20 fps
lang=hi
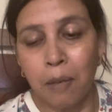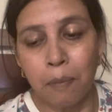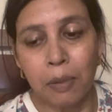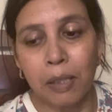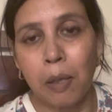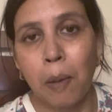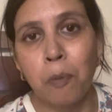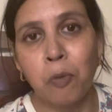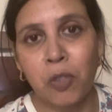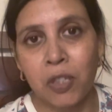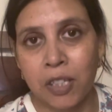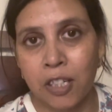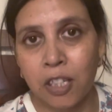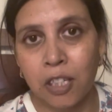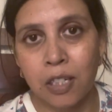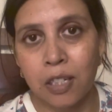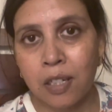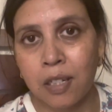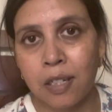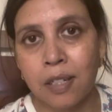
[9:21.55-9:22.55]
मतलब आपको
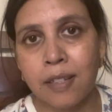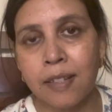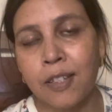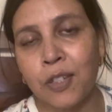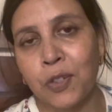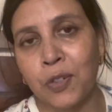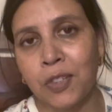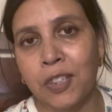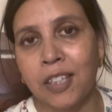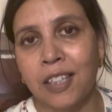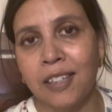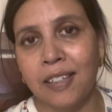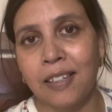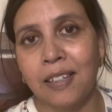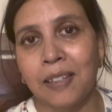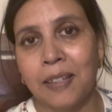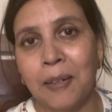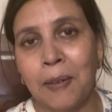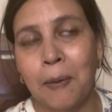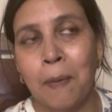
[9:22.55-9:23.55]
सर्च करने की जरूरत नहीं
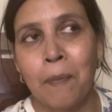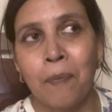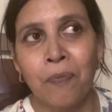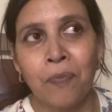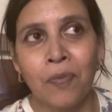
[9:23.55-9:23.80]
है या